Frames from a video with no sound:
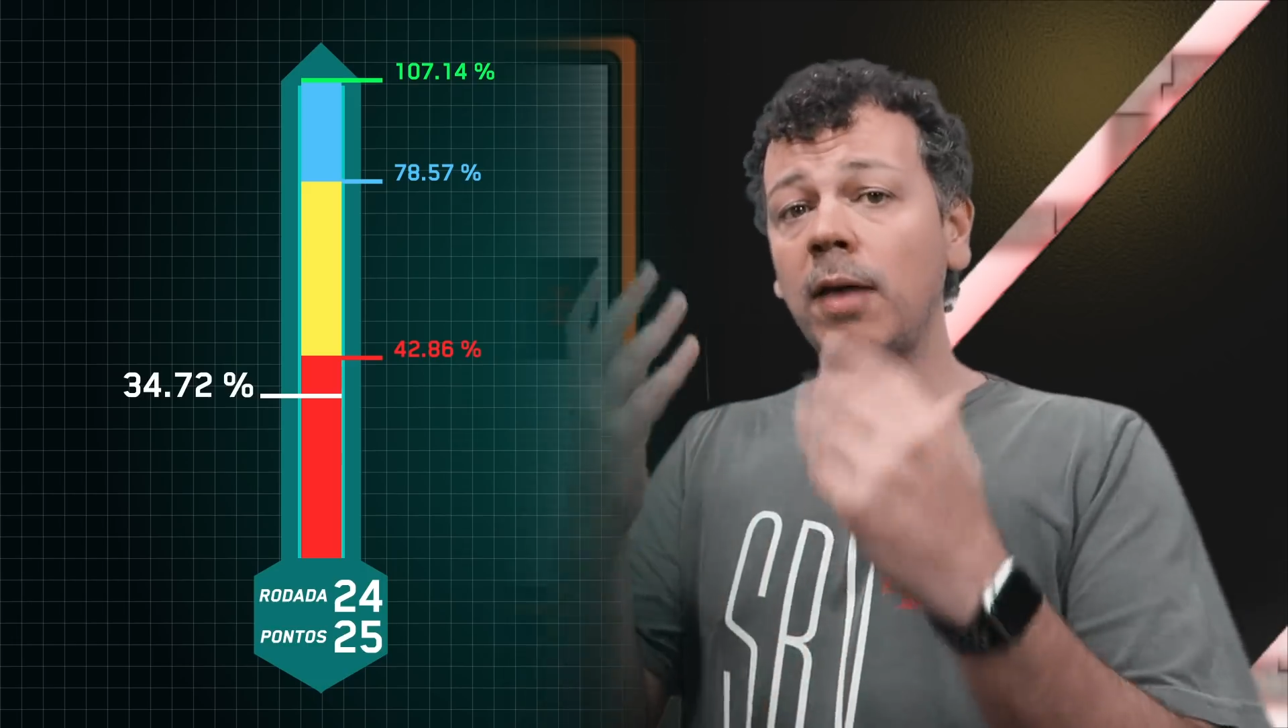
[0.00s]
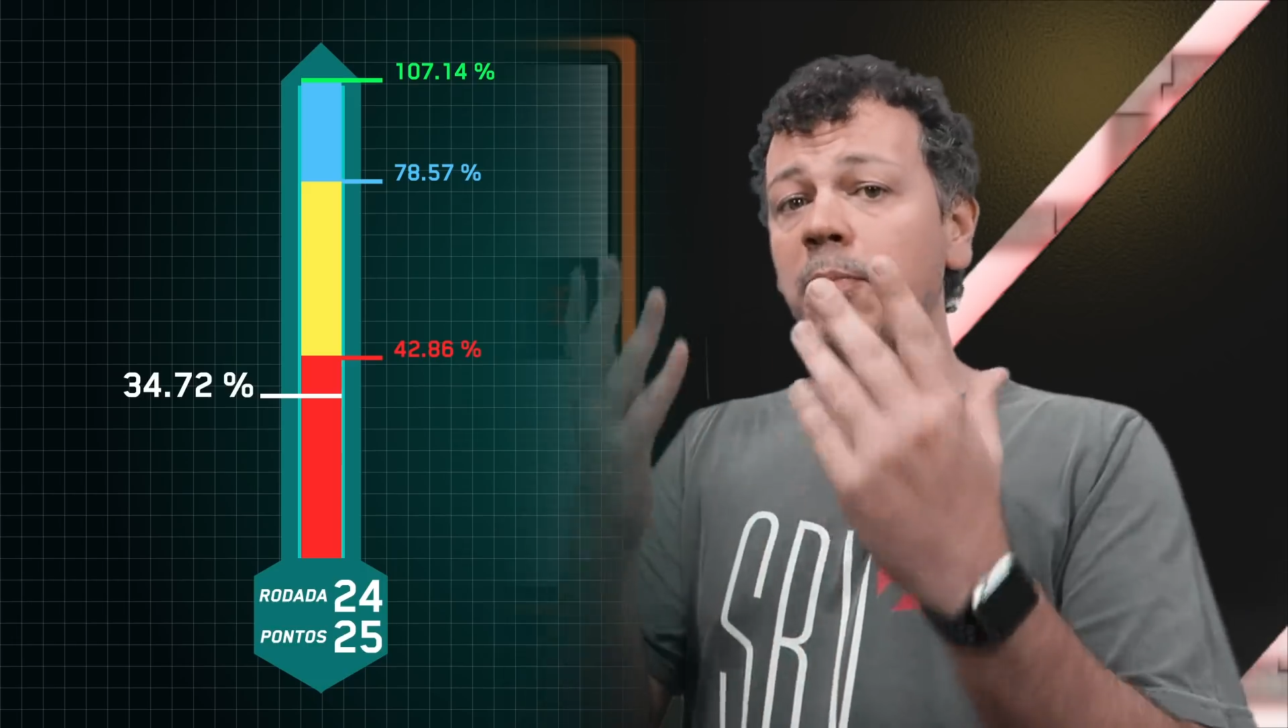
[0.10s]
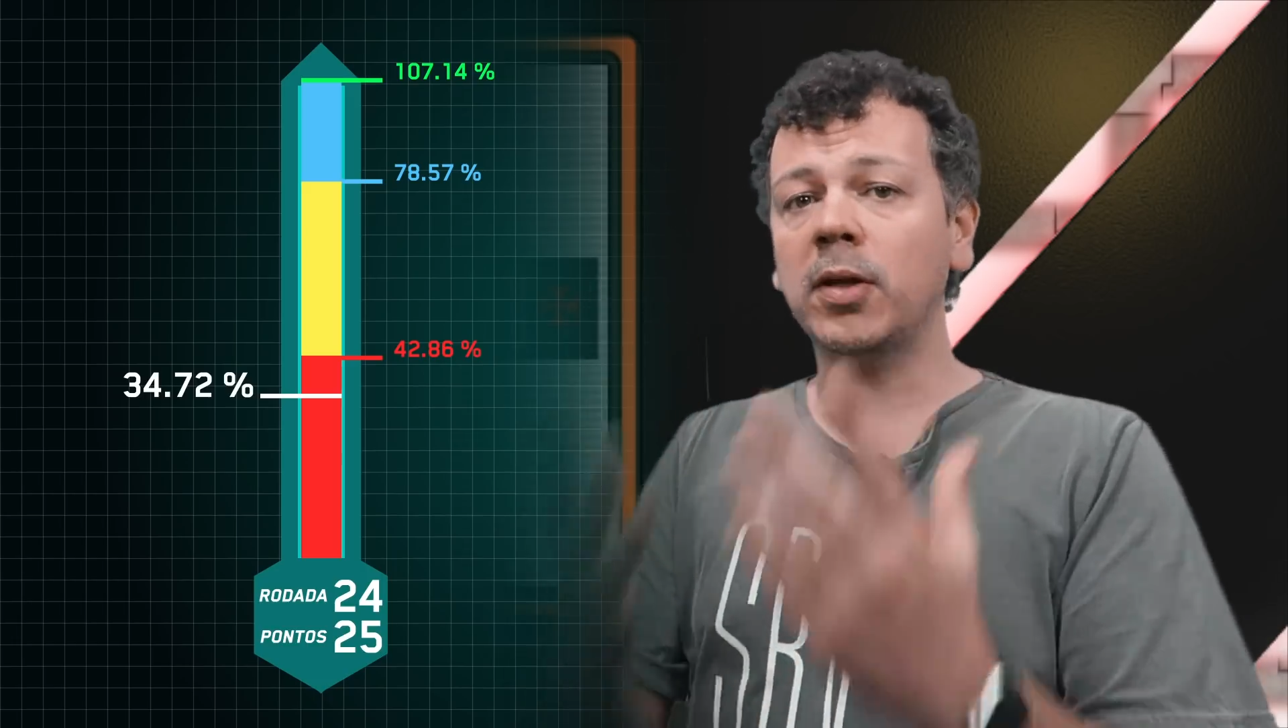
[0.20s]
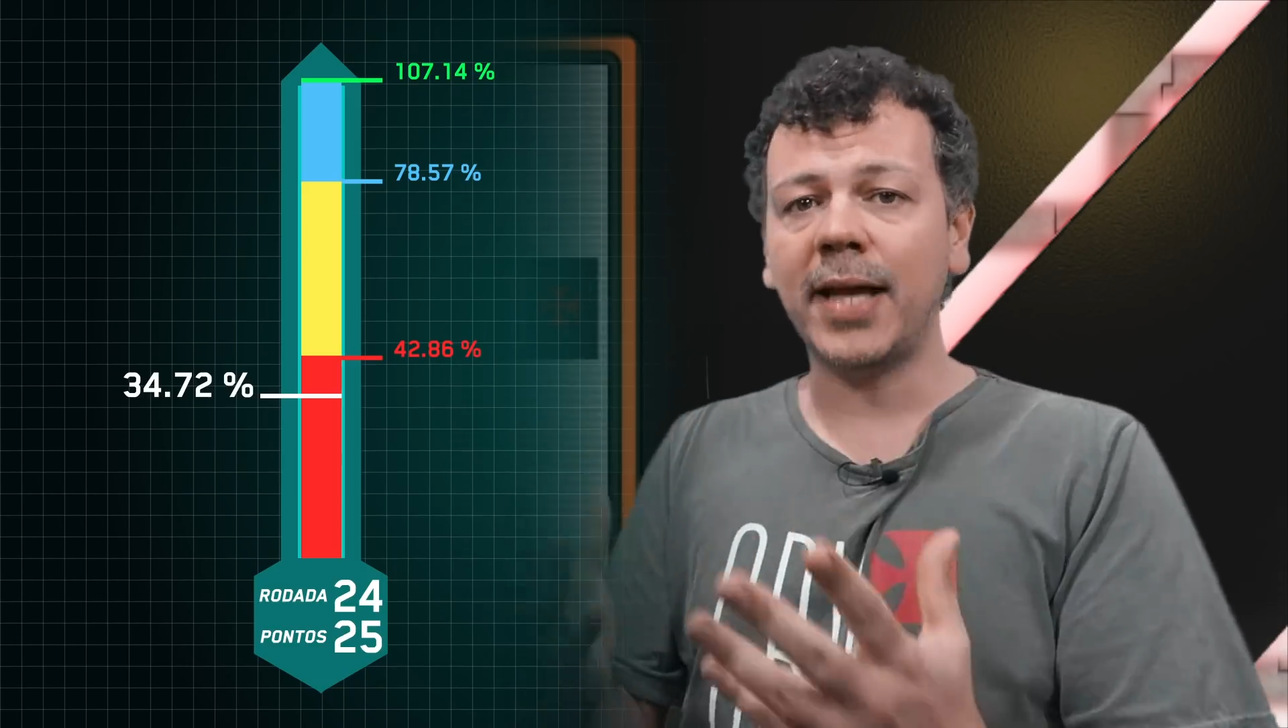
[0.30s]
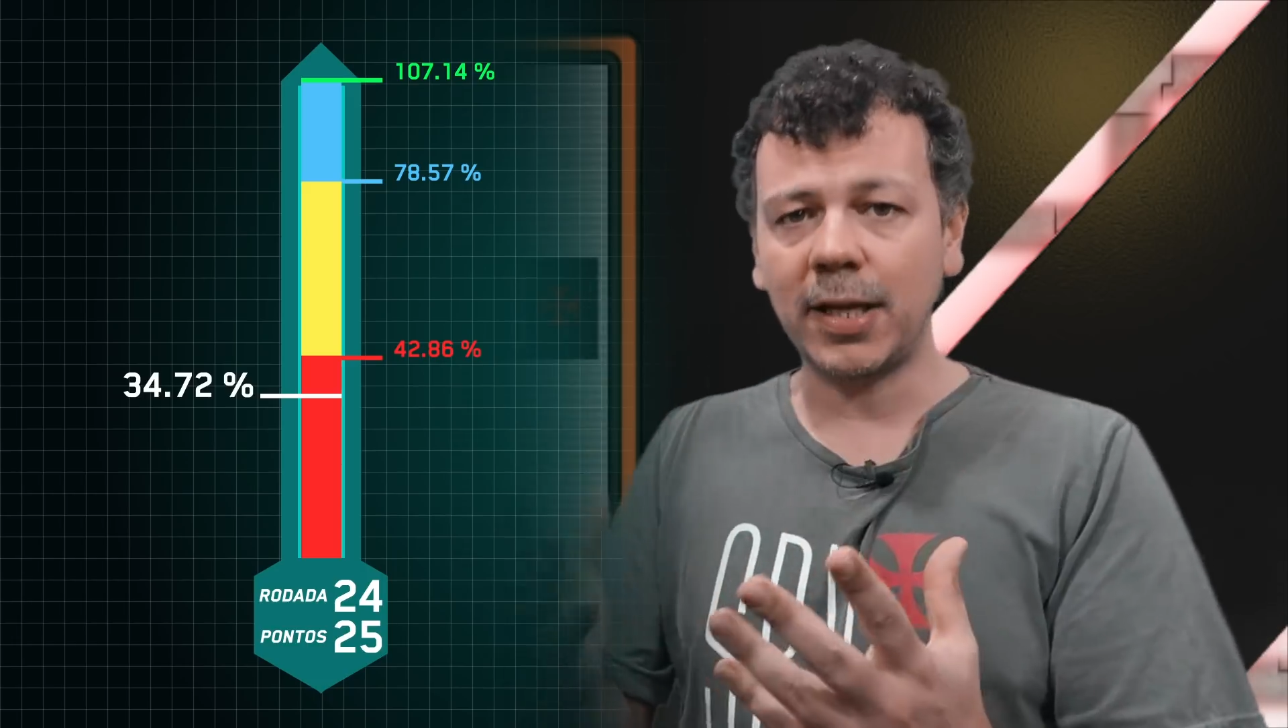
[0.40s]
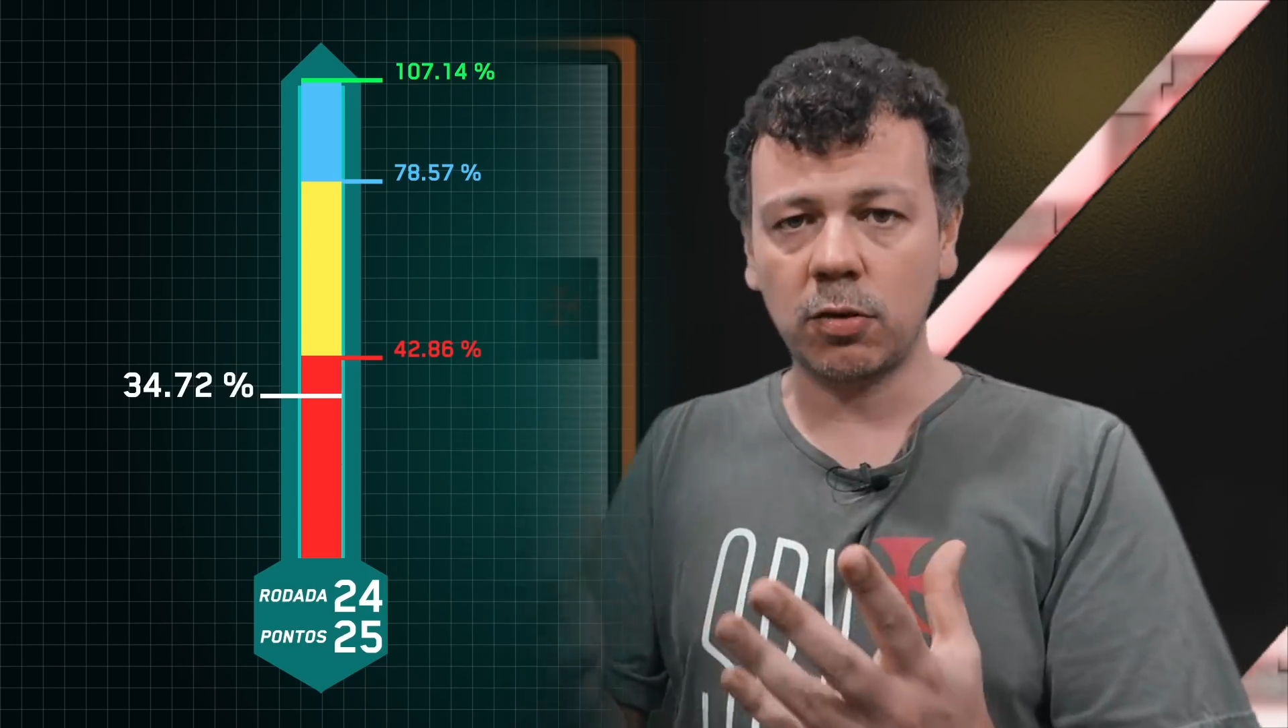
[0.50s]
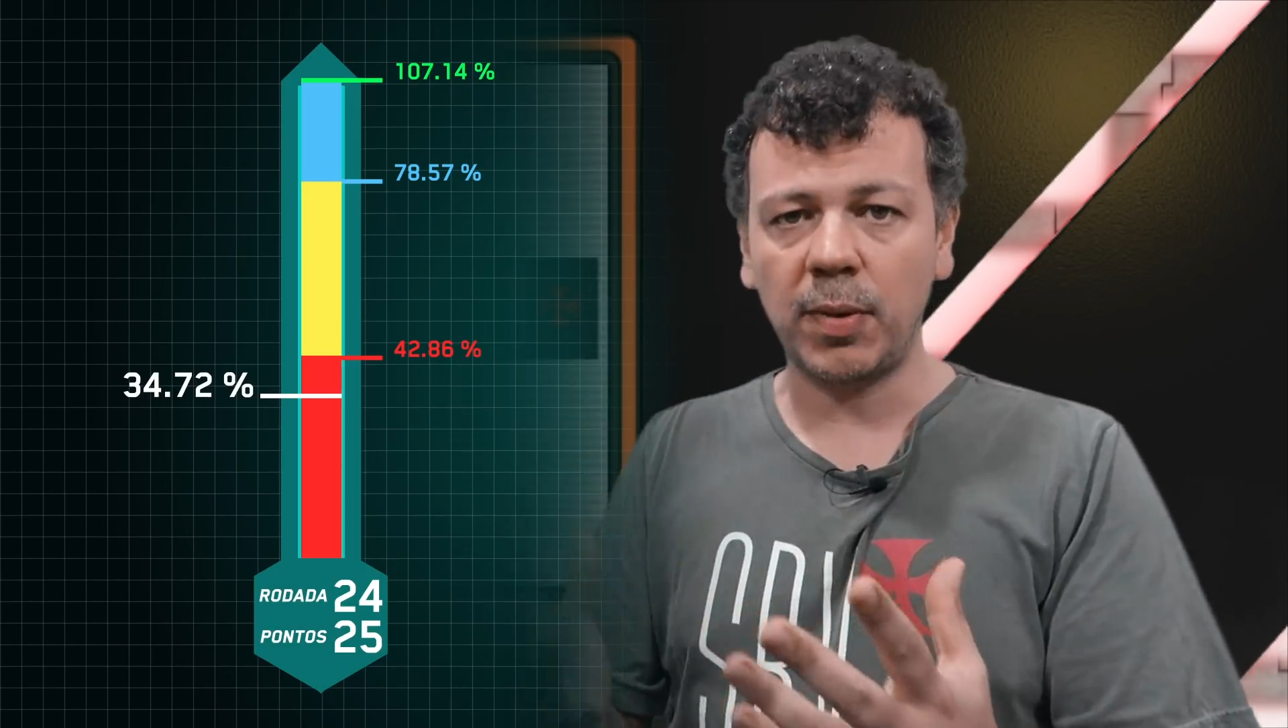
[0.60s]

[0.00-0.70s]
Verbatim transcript: campeonato